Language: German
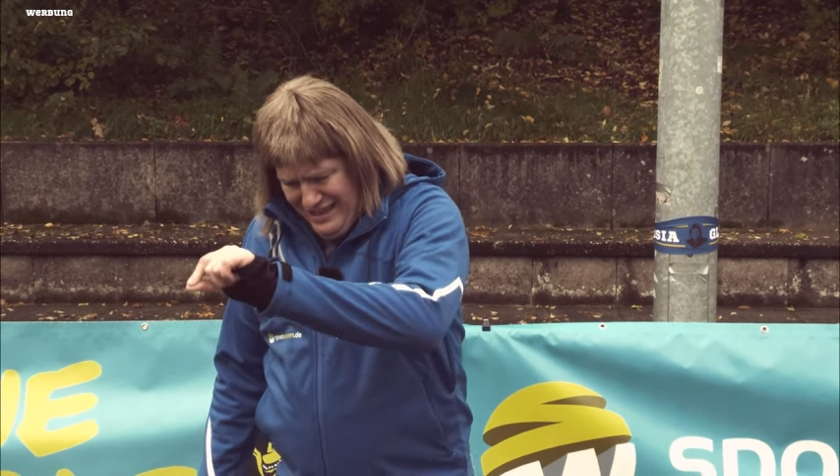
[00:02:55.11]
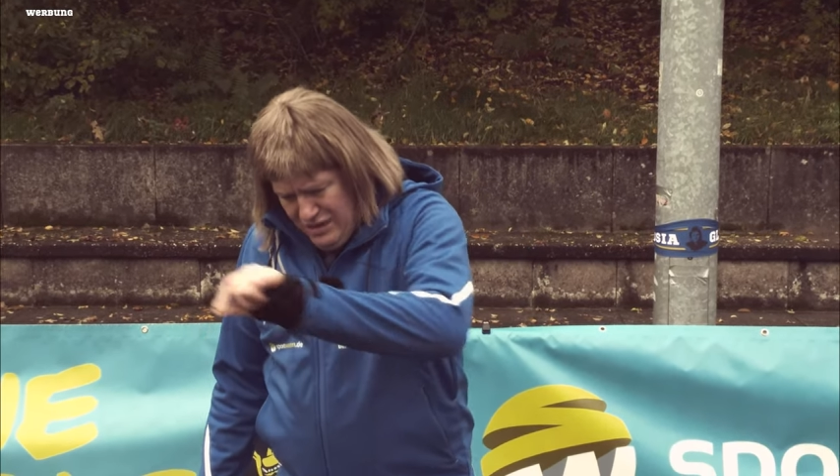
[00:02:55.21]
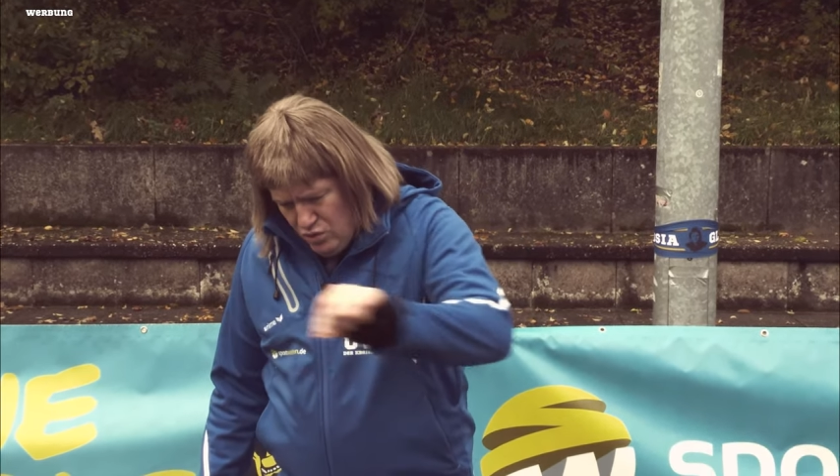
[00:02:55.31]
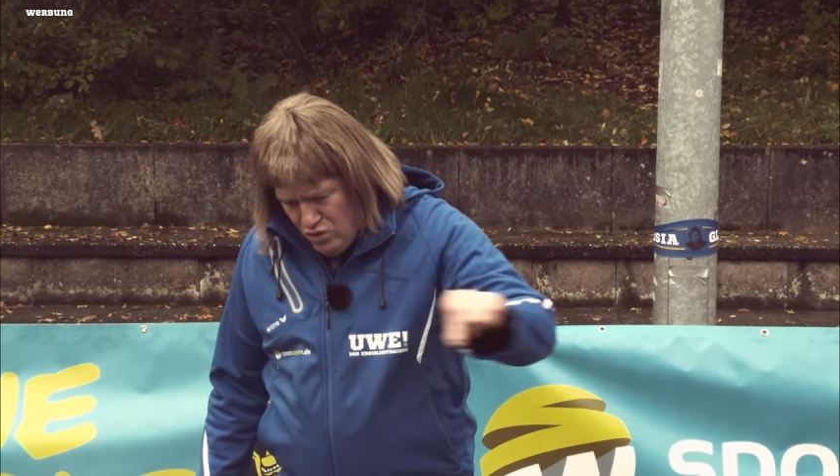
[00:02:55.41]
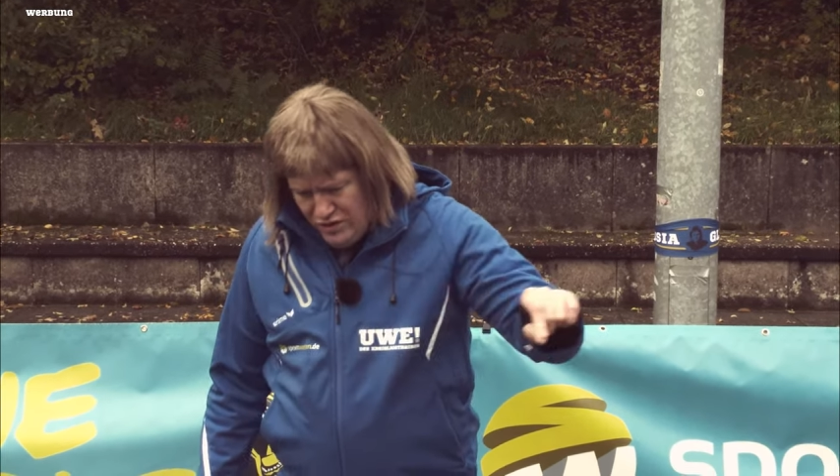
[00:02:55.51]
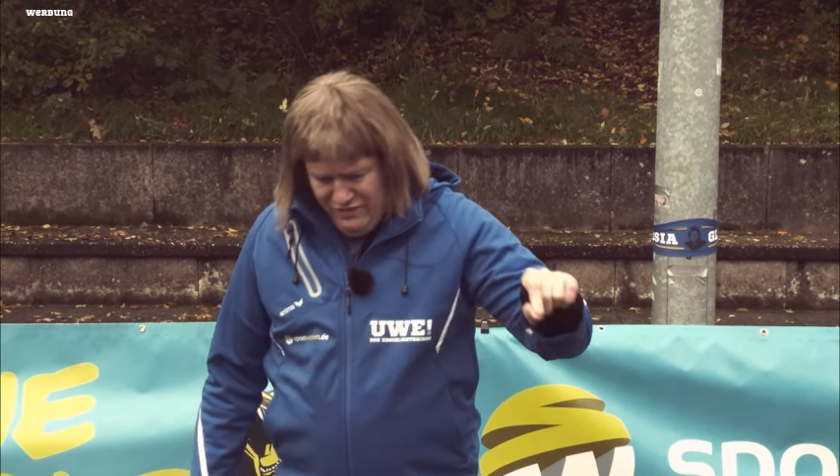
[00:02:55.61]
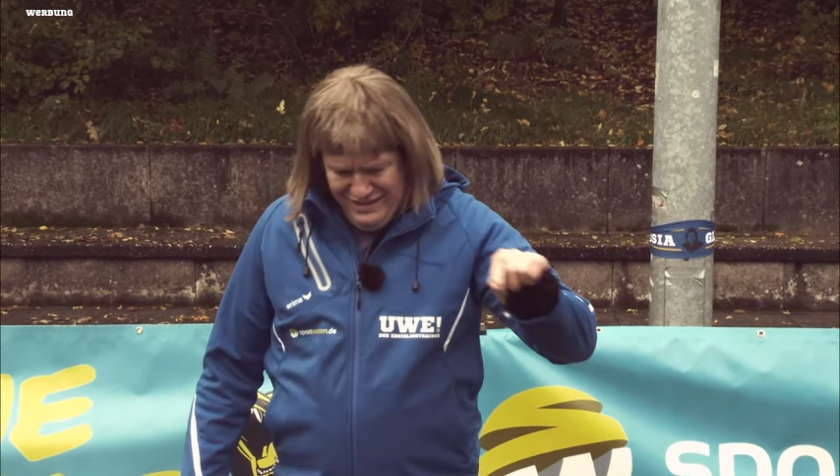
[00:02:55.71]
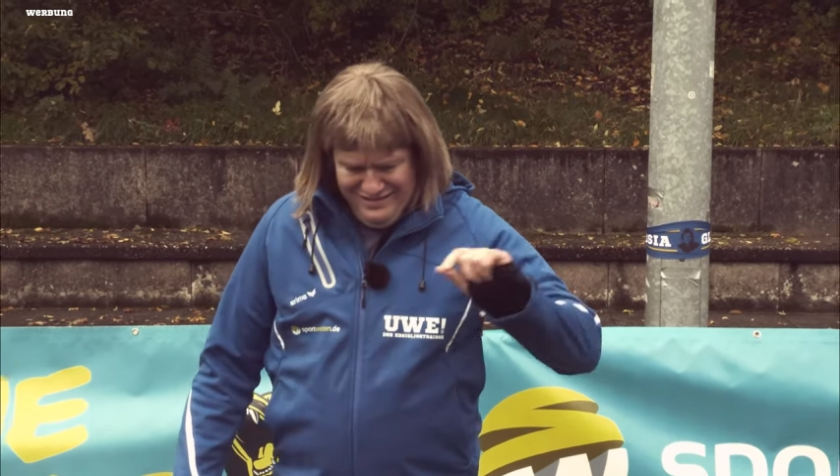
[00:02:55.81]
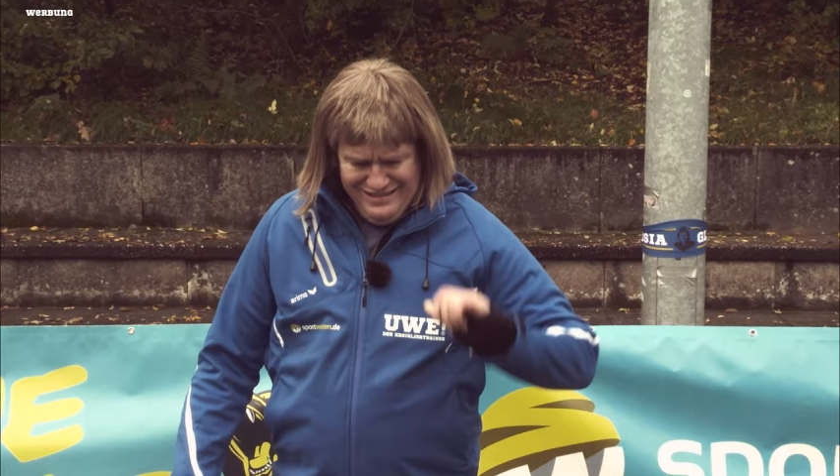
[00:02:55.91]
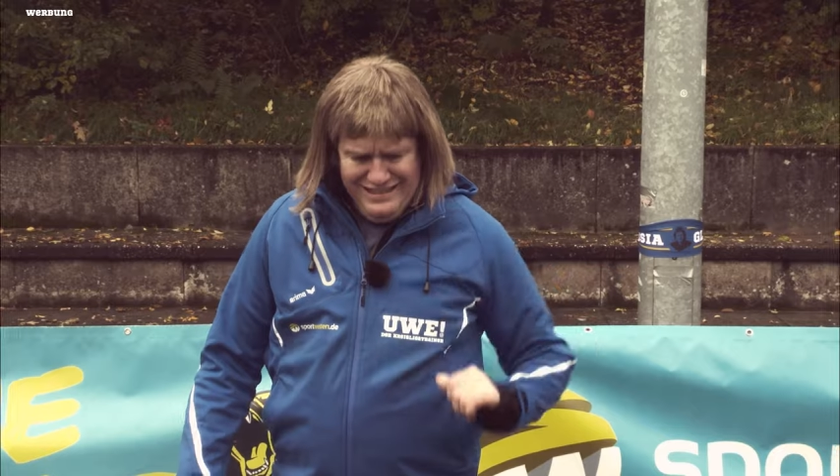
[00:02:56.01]
dann
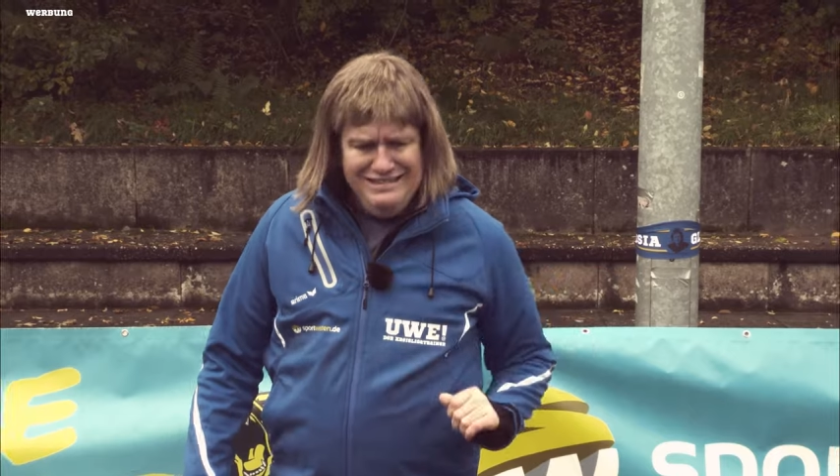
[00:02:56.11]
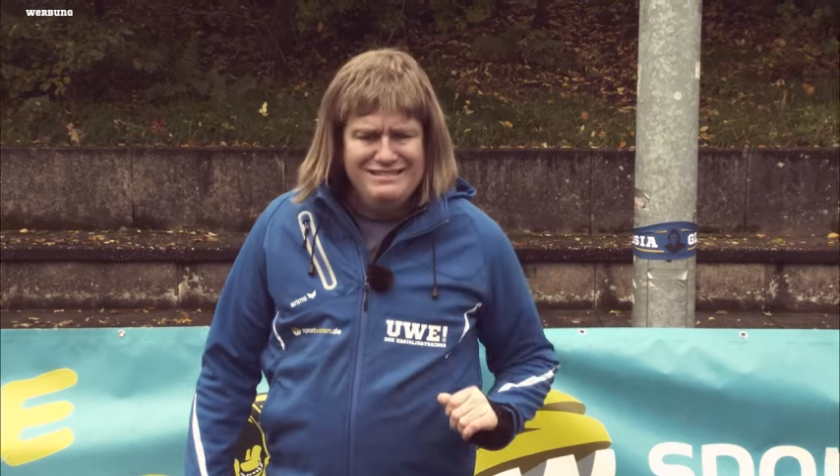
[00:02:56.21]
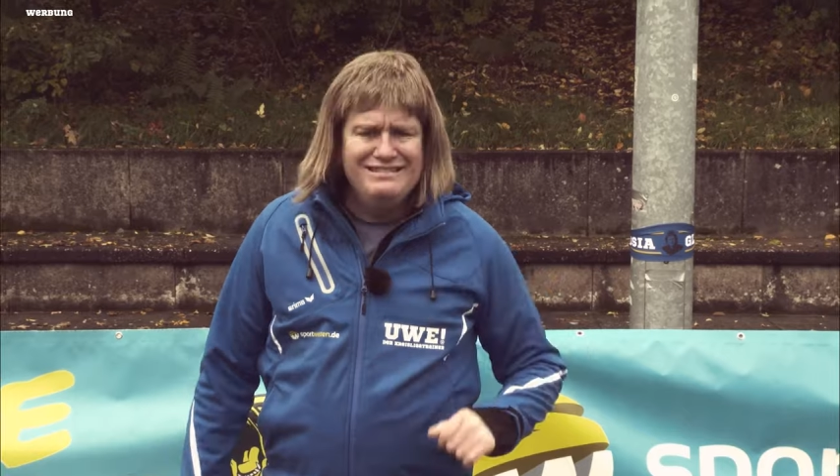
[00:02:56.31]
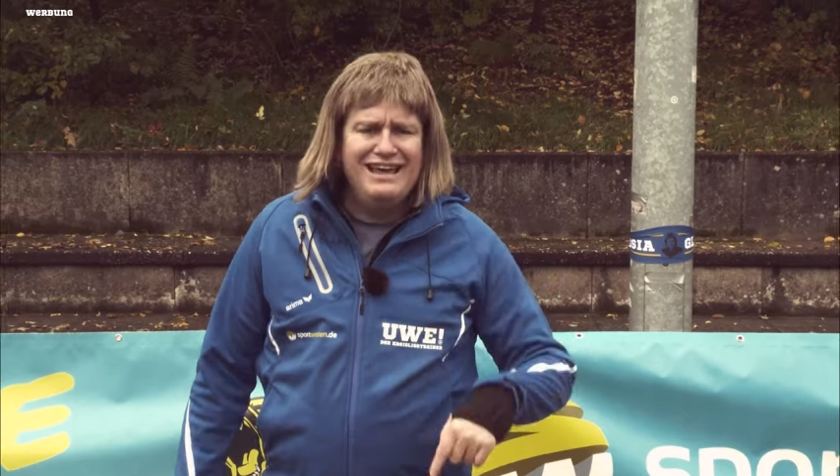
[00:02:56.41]
rückwärts liest,